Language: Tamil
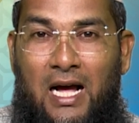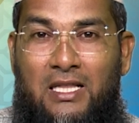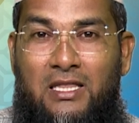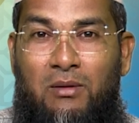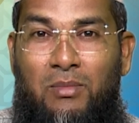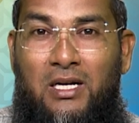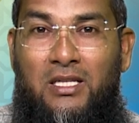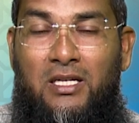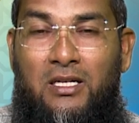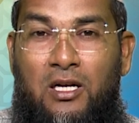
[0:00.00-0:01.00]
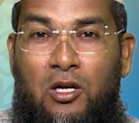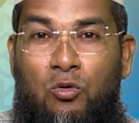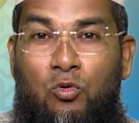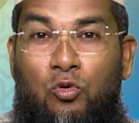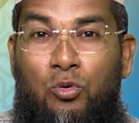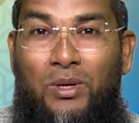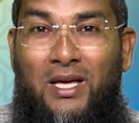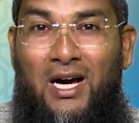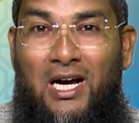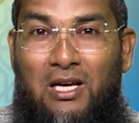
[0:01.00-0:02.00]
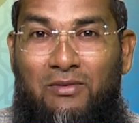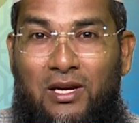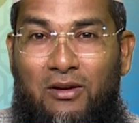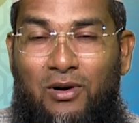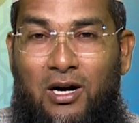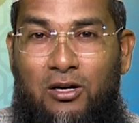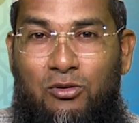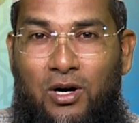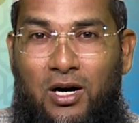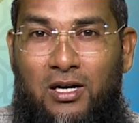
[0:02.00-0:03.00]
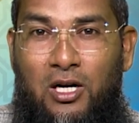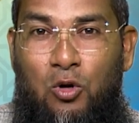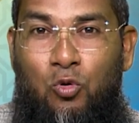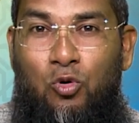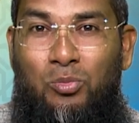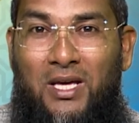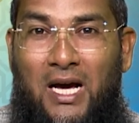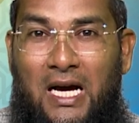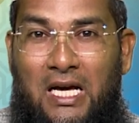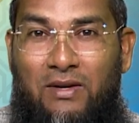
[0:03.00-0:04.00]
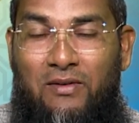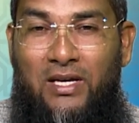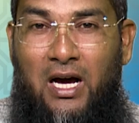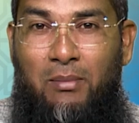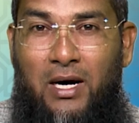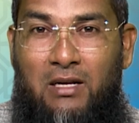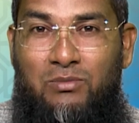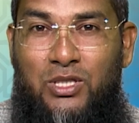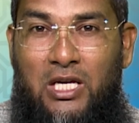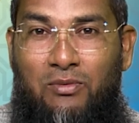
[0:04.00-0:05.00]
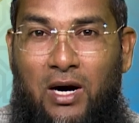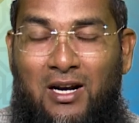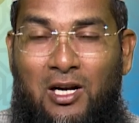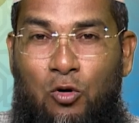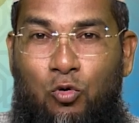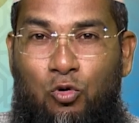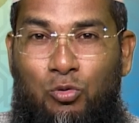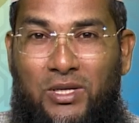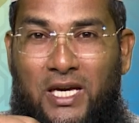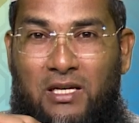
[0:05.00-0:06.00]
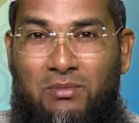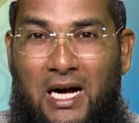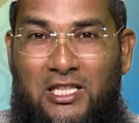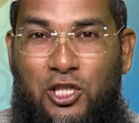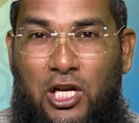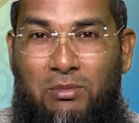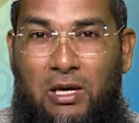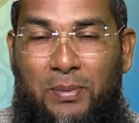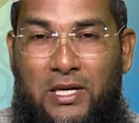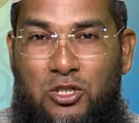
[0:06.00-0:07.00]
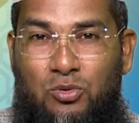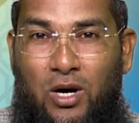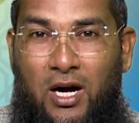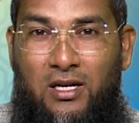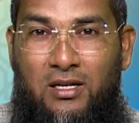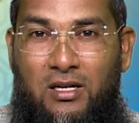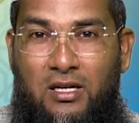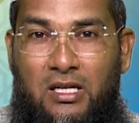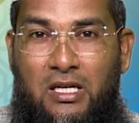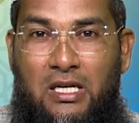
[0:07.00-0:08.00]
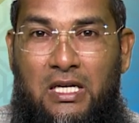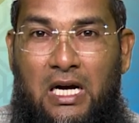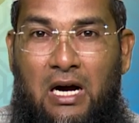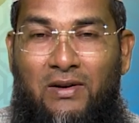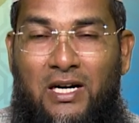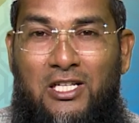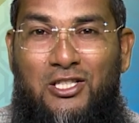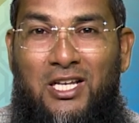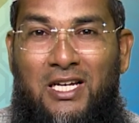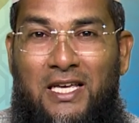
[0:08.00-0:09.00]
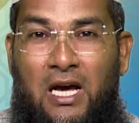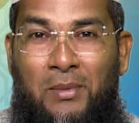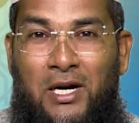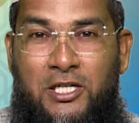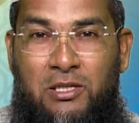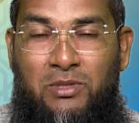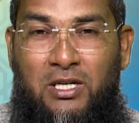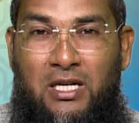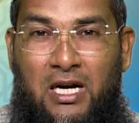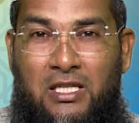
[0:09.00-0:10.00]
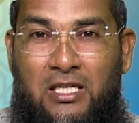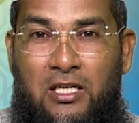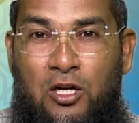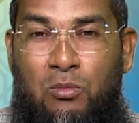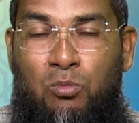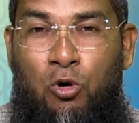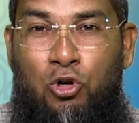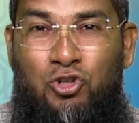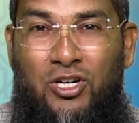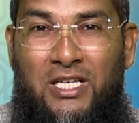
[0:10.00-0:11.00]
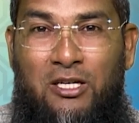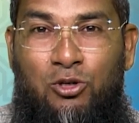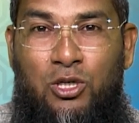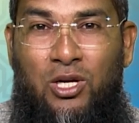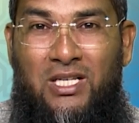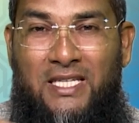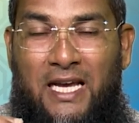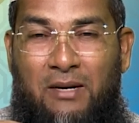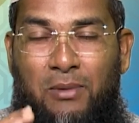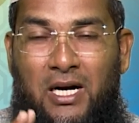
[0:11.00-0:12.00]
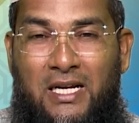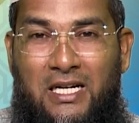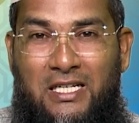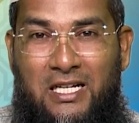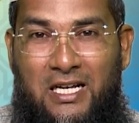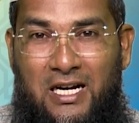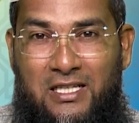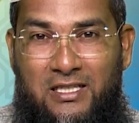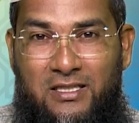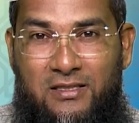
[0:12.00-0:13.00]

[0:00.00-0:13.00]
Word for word: அந்த மனிதன் உண்மையாகவே வாழுவான் உண்மையாகவே வியாபாரம் செய்வான் உண்மையை மாத்திரமே பேசுவான் அவனிடத்தில் ஏமாற்றம் இருக்காது மோசடி இவனுடைய செயல்பாடுகள் இருக்காது